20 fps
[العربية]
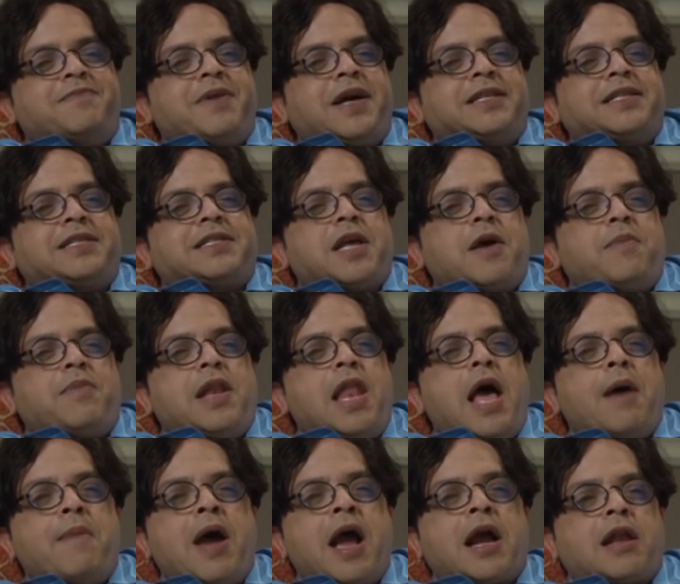بقى
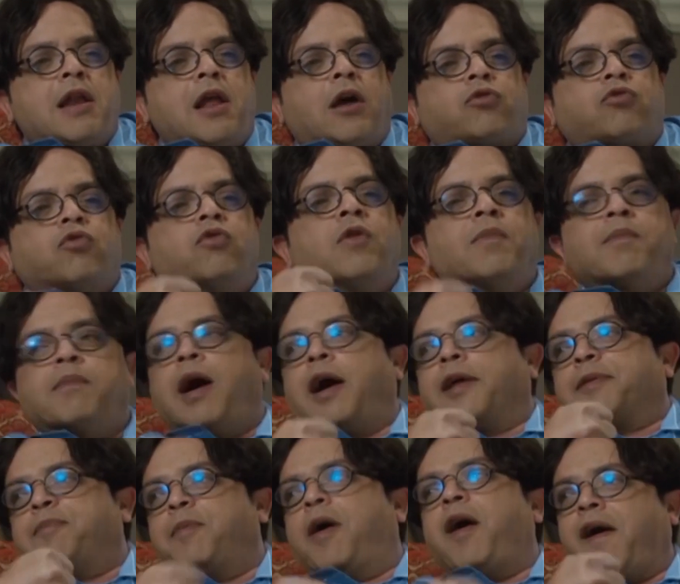نستقبلها باكله تقوم مع
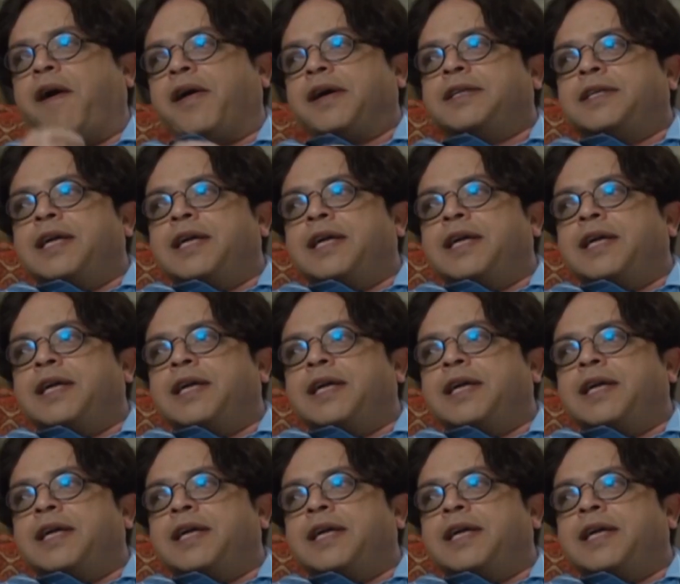دماغها